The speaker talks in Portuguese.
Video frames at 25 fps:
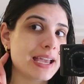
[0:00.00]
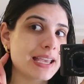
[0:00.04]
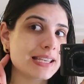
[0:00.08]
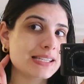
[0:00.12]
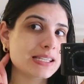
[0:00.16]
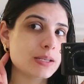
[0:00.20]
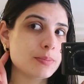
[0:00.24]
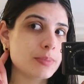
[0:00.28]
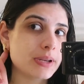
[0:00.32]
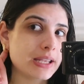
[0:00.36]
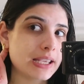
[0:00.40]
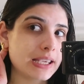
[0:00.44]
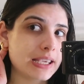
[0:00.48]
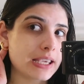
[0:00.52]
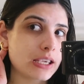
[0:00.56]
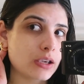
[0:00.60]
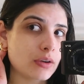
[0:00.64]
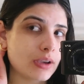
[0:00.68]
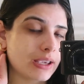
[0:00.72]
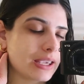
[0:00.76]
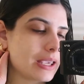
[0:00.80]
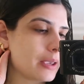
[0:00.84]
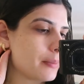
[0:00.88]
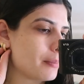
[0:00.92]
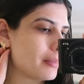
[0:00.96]
Esse brinquinho
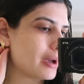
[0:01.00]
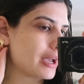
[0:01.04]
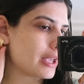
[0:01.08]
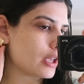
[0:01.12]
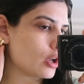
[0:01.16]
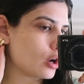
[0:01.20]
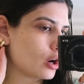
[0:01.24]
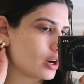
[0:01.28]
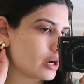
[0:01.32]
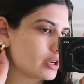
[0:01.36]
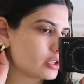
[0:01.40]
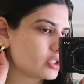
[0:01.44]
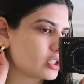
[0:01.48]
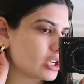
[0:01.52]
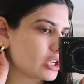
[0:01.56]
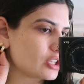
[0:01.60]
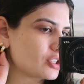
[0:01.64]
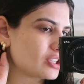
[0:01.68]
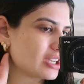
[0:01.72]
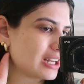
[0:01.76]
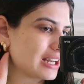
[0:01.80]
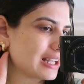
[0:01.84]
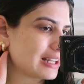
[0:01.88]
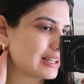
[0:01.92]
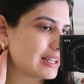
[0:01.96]
aqui maior,
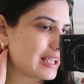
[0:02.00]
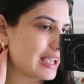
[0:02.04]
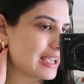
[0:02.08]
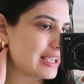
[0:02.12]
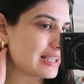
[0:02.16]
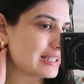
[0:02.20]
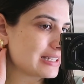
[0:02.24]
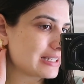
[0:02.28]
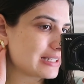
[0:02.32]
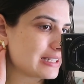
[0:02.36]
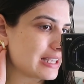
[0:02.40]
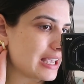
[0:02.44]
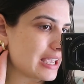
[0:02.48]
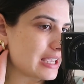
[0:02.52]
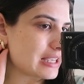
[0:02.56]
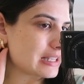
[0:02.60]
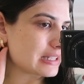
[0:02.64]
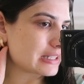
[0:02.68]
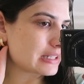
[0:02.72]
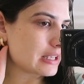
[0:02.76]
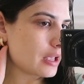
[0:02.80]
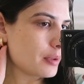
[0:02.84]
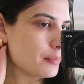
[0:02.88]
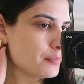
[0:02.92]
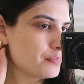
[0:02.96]
gente, ele é da
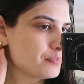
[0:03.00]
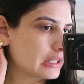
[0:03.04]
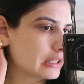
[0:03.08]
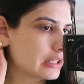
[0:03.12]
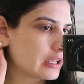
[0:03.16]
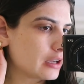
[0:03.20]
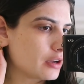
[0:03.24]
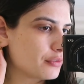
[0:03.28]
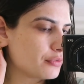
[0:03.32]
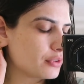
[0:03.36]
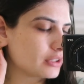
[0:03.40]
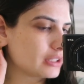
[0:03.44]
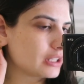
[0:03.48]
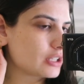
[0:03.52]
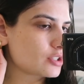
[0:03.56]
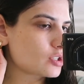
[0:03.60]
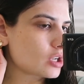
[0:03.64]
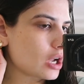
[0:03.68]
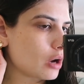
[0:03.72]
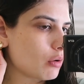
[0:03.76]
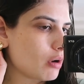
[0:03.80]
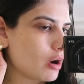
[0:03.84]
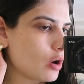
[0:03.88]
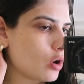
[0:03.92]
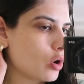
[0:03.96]
Essenza, então eu vou
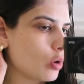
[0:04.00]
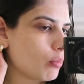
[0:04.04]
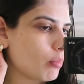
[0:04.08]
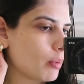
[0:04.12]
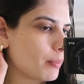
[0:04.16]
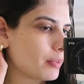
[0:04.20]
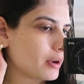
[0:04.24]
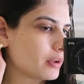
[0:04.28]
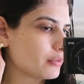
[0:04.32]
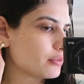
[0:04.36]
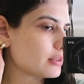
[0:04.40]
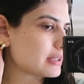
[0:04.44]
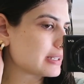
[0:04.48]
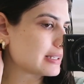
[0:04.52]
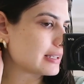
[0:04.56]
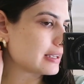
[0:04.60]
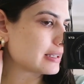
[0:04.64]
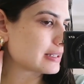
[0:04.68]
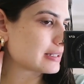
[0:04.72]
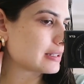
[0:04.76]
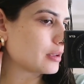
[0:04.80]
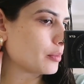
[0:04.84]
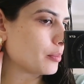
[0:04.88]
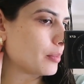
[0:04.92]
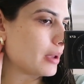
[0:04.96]
deixar o arroba pra vocês
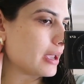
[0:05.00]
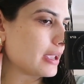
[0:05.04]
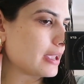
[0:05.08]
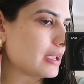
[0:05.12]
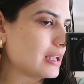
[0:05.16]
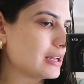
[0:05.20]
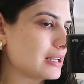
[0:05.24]
vocês também.